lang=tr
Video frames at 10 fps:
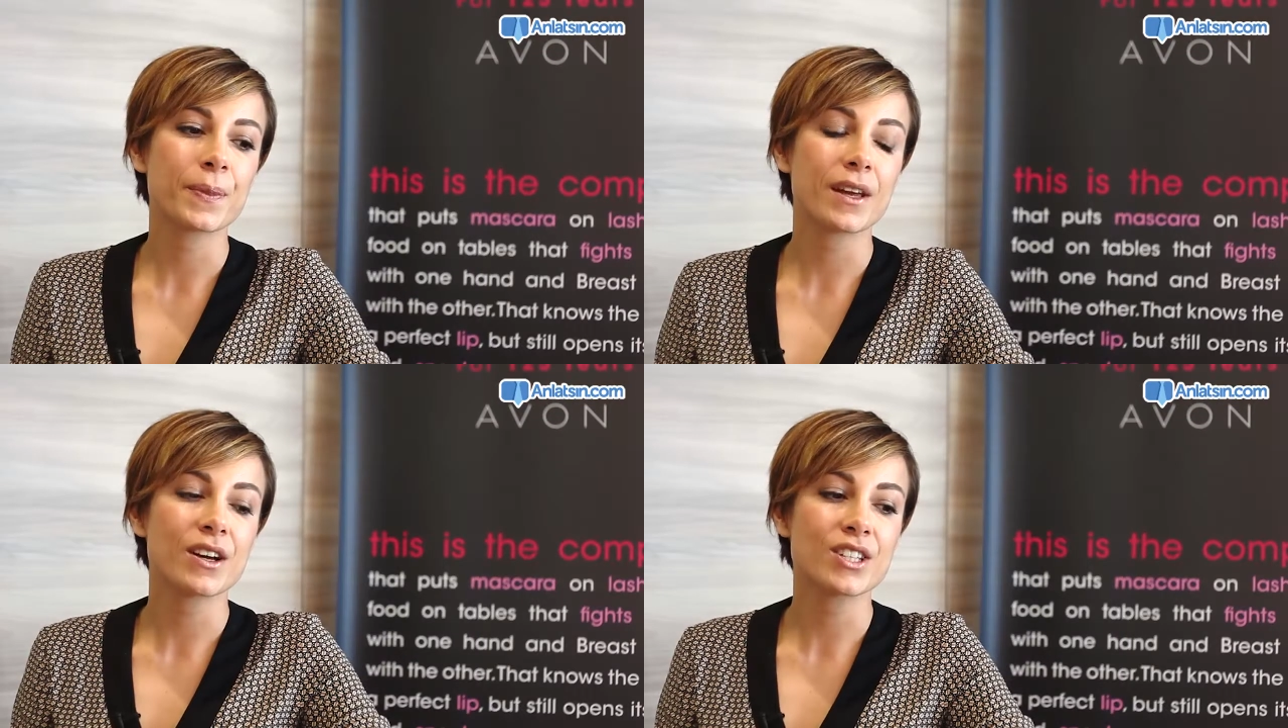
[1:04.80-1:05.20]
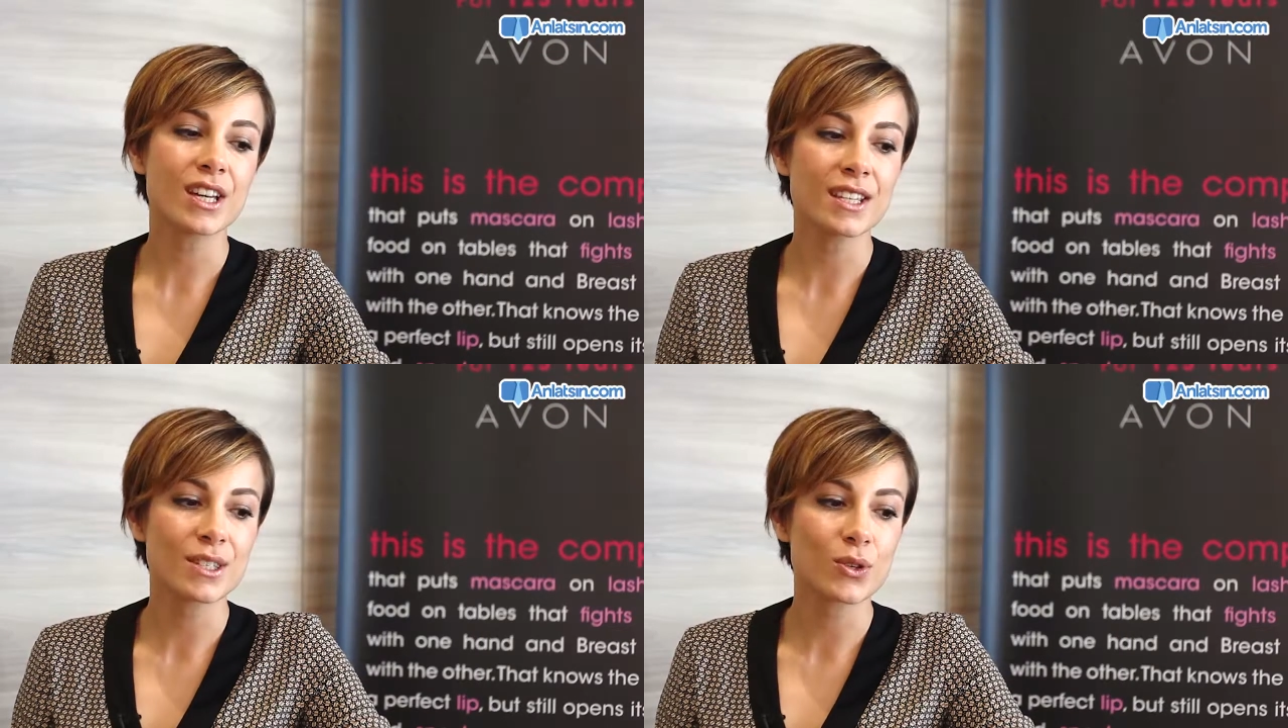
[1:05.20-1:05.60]

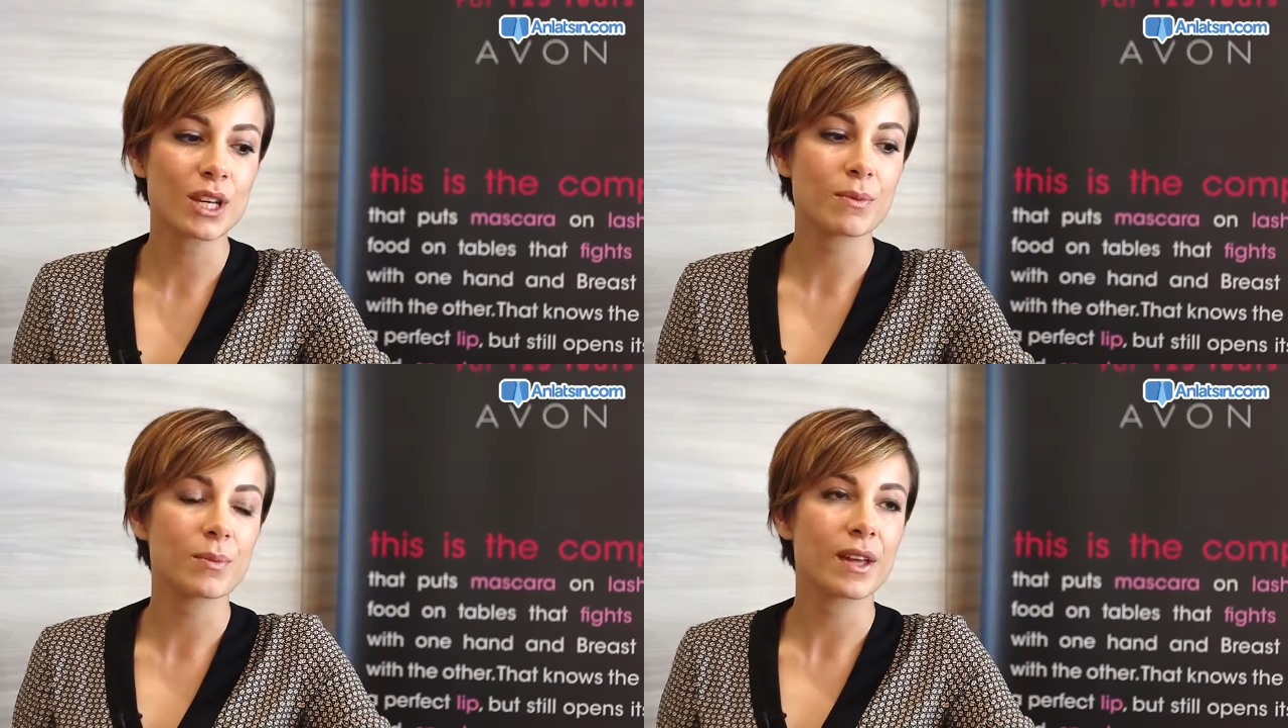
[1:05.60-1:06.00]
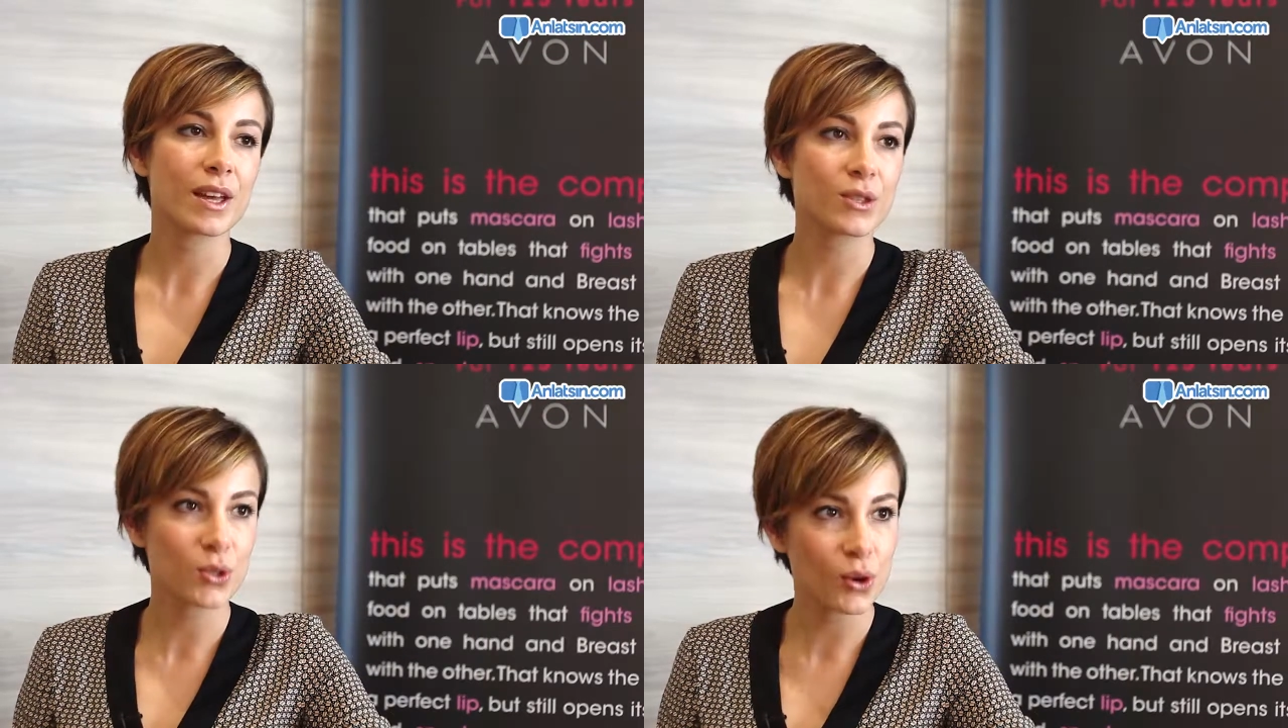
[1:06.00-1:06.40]
Ajans
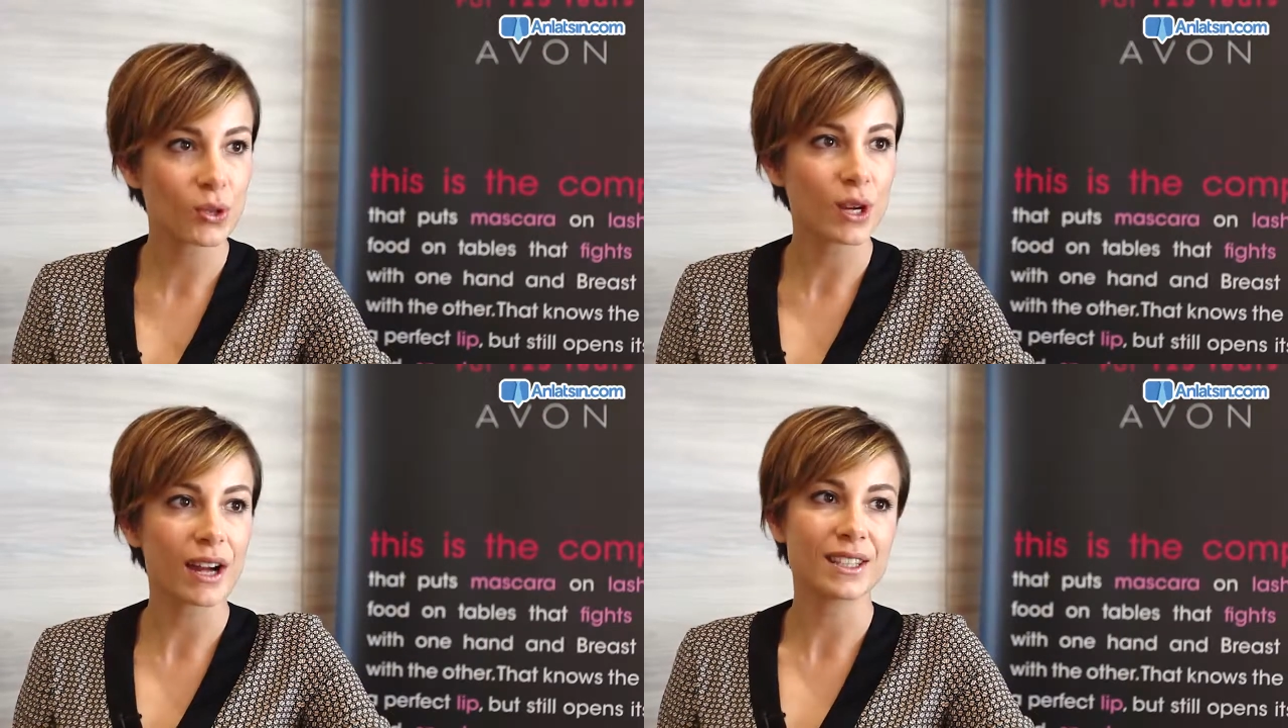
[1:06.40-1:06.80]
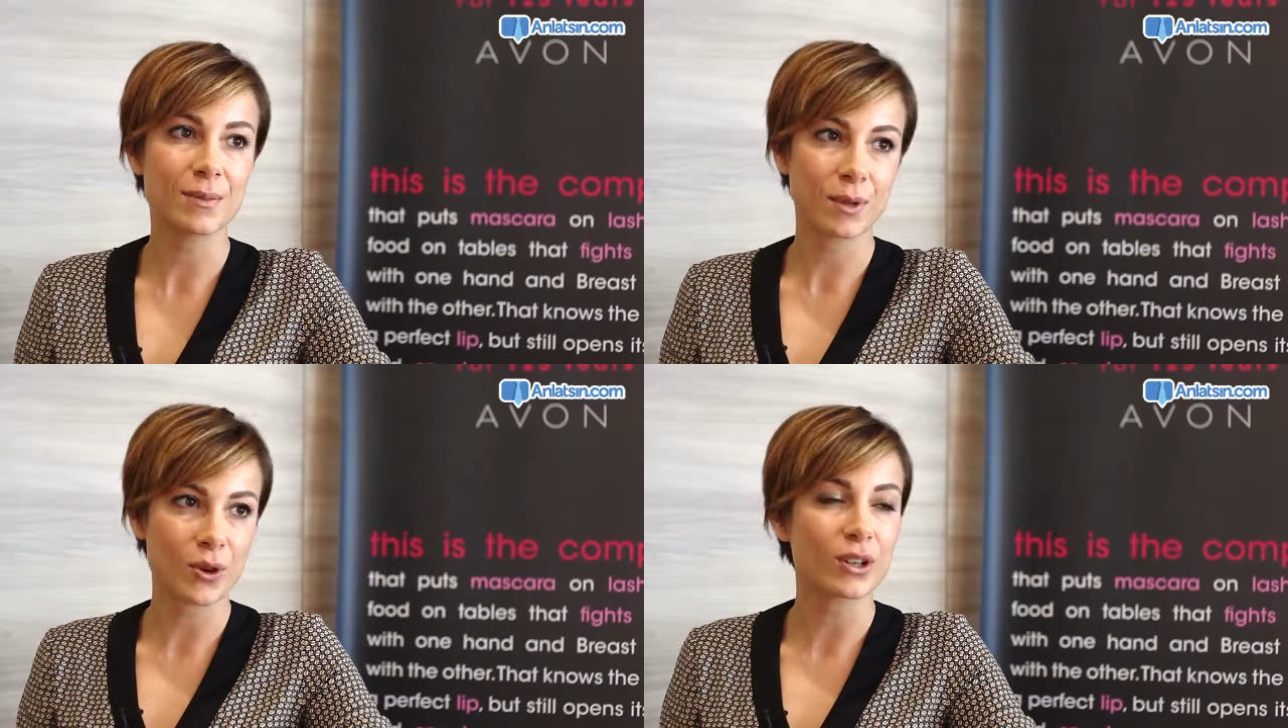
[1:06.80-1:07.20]
dönemimden sonra
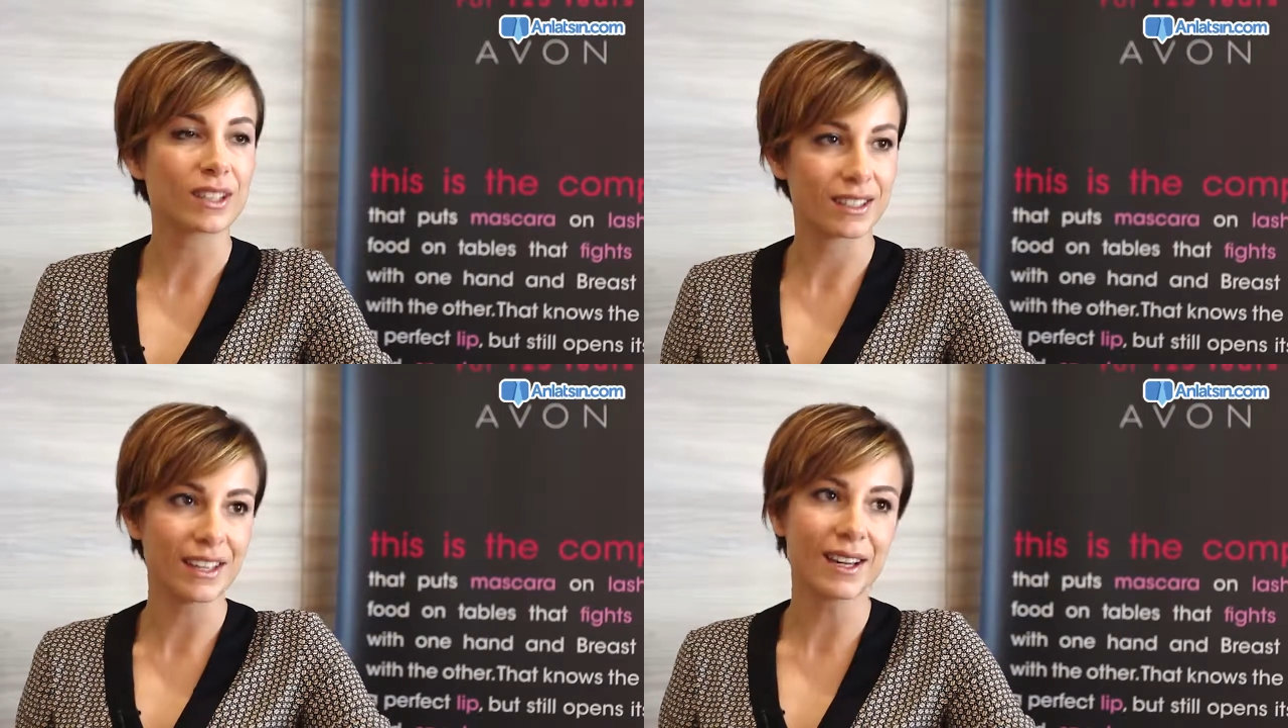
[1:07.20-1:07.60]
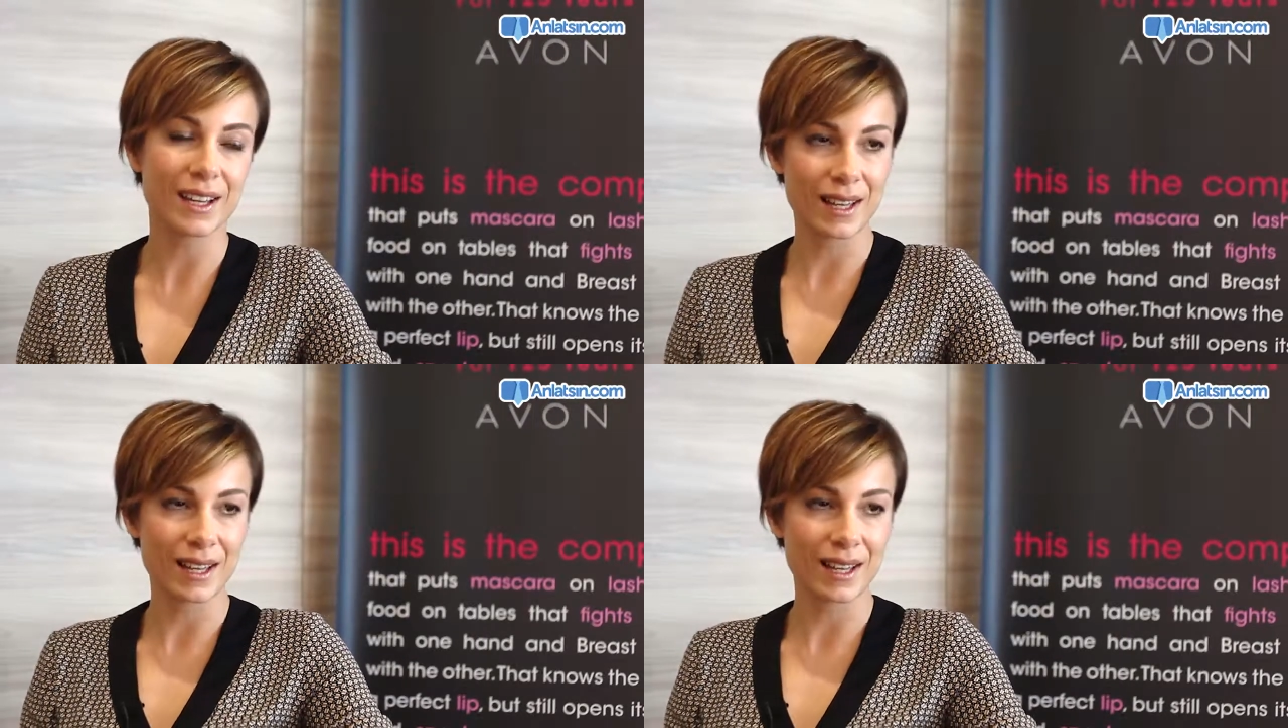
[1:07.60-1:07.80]
artık bir noktada